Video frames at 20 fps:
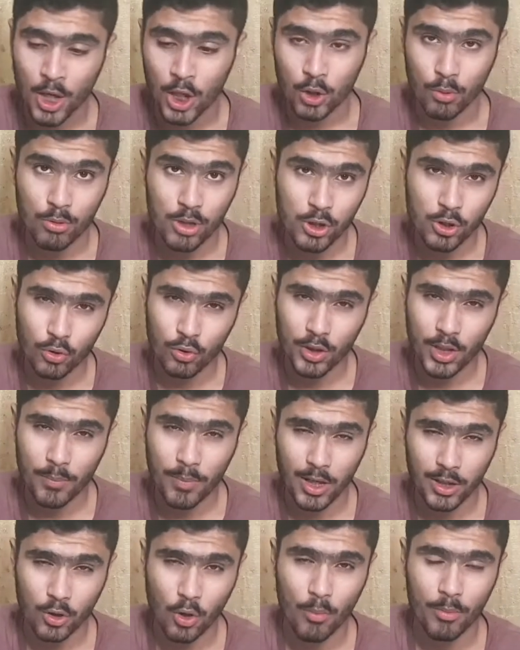मुझे ज़रूर ये
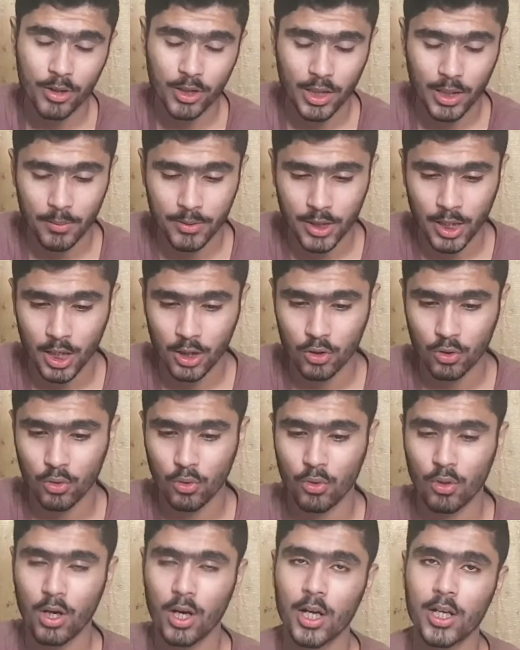बात कॉमेंट करके बताना तो
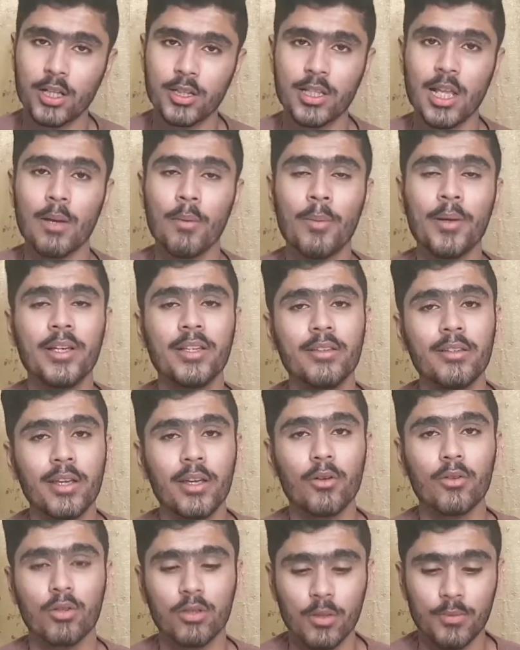अगर चैनल भाई नहीं
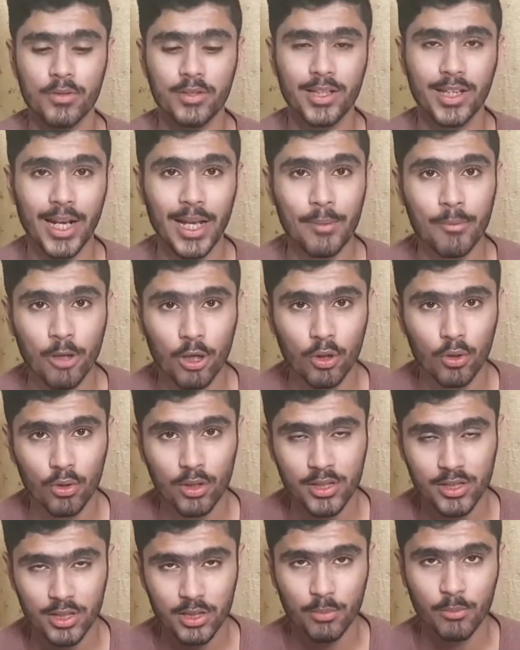हो तो सब्सक्राइब कर दूँगी
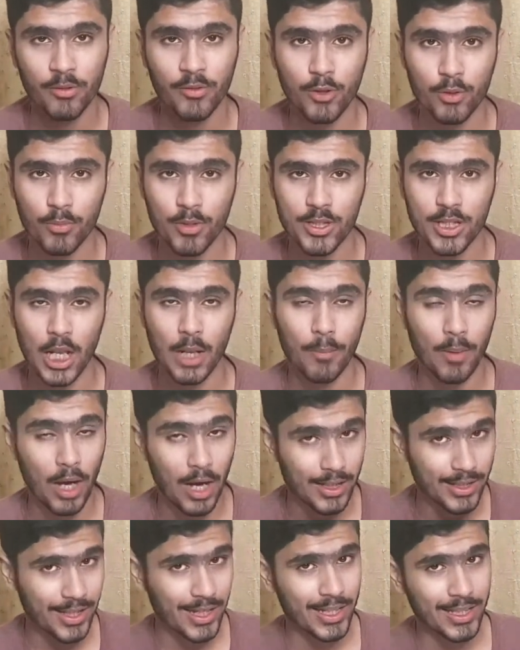इस किस्म वीडियोज़ मेरे चैनल पर
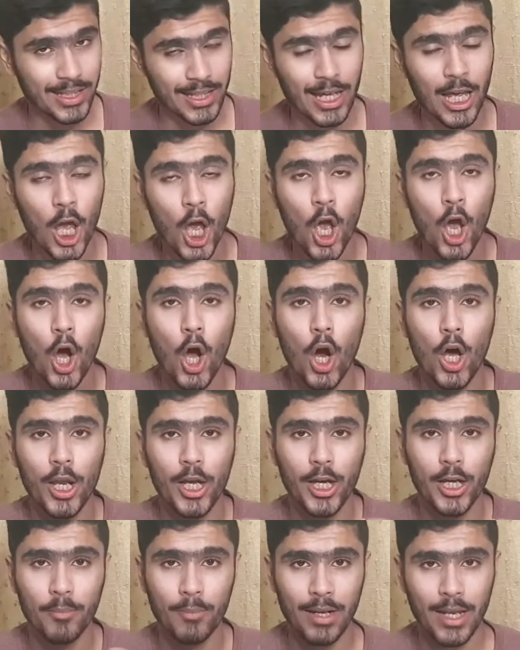आती रहती हैं और
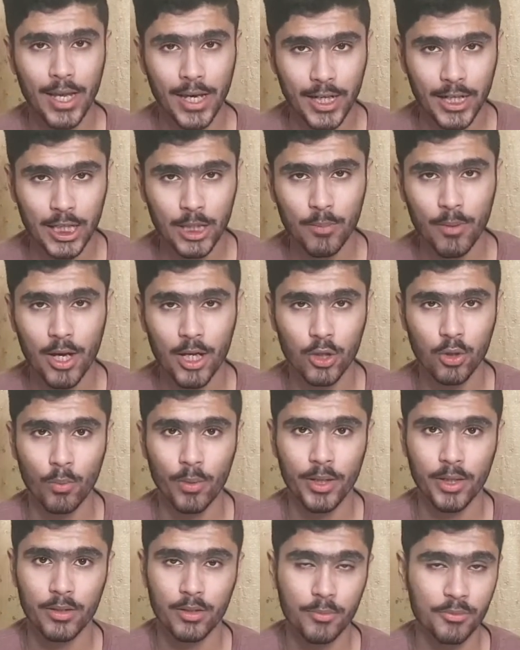अगर बेलाइक नहीं दबाया तो
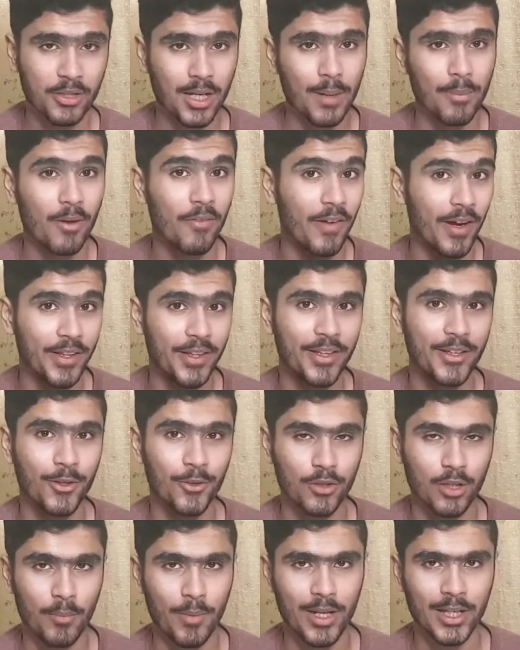भाई सब्सक्राइब का फ़ायदा नहीं
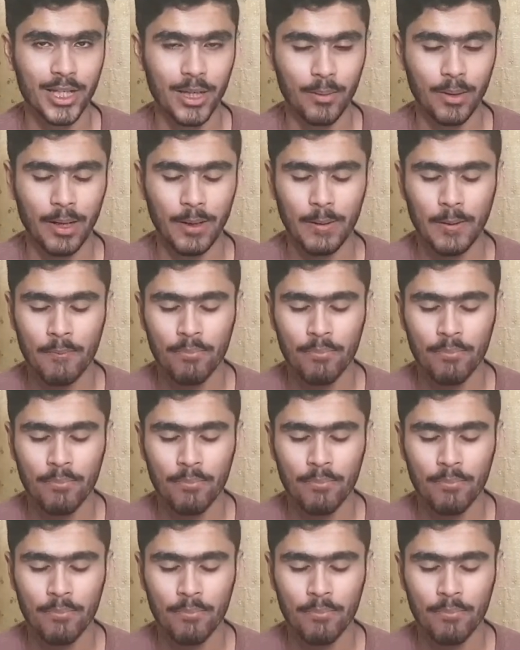होता बेल के बगैर